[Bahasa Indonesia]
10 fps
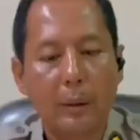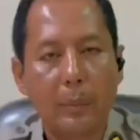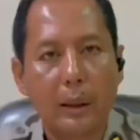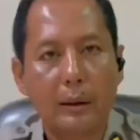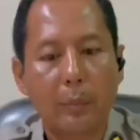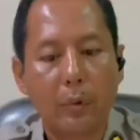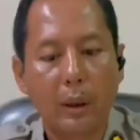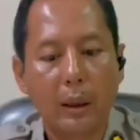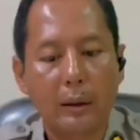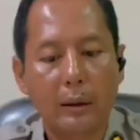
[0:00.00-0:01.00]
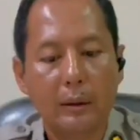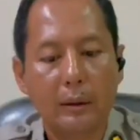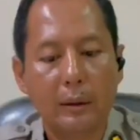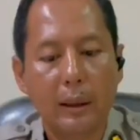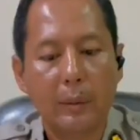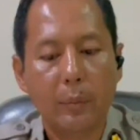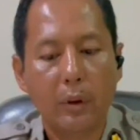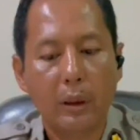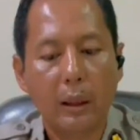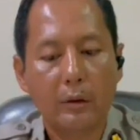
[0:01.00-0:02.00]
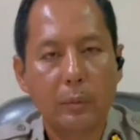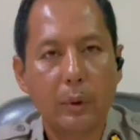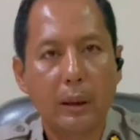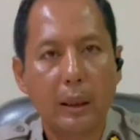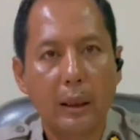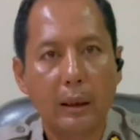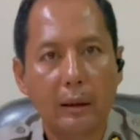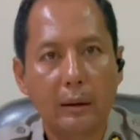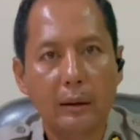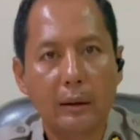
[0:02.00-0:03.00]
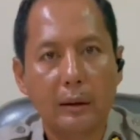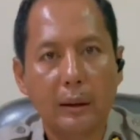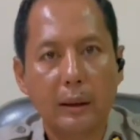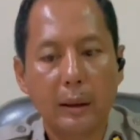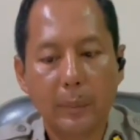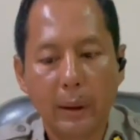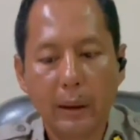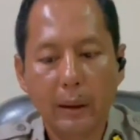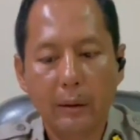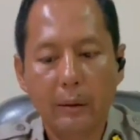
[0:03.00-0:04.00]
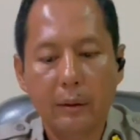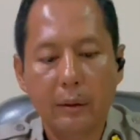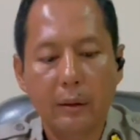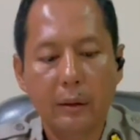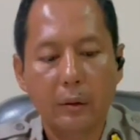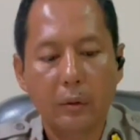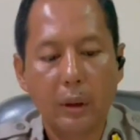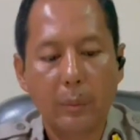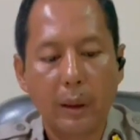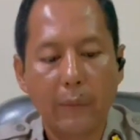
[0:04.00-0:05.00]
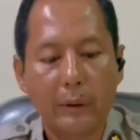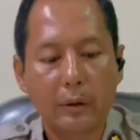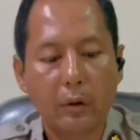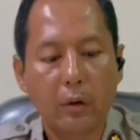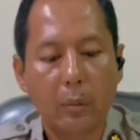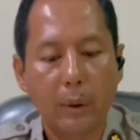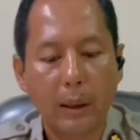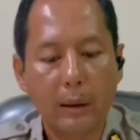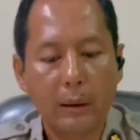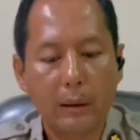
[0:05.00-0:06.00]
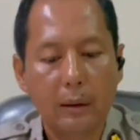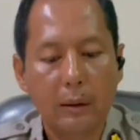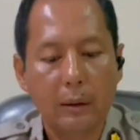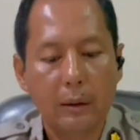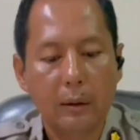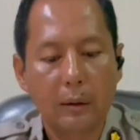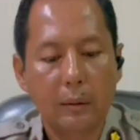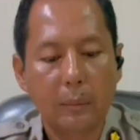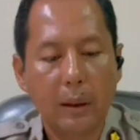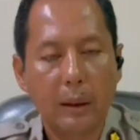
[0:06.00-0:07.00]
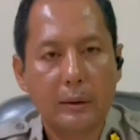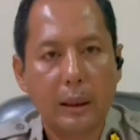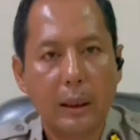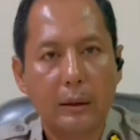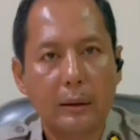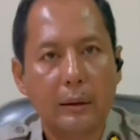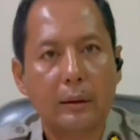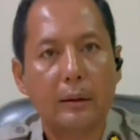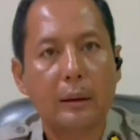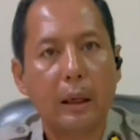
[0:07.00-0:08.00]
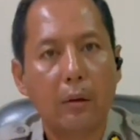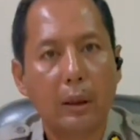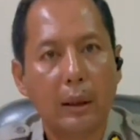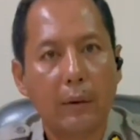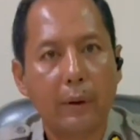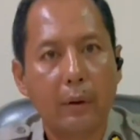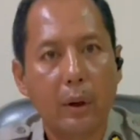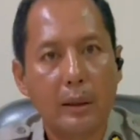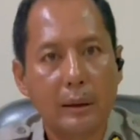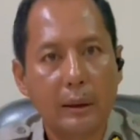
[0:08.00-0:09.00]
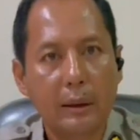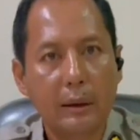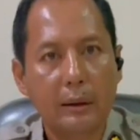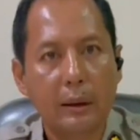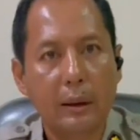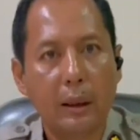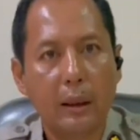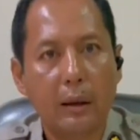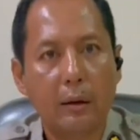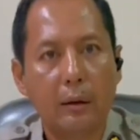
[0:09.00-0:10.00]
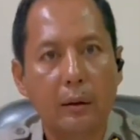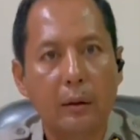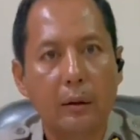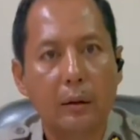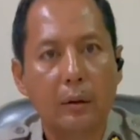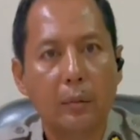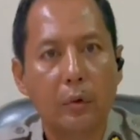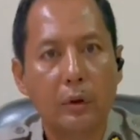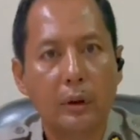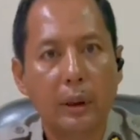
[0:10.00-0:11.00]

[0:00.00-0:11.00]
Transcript: Aparat gabungan TNI Polri langsung bergerak ke TKP guna mengevakuasi korban pada saat dilakukan evakuasi terdengar bunyi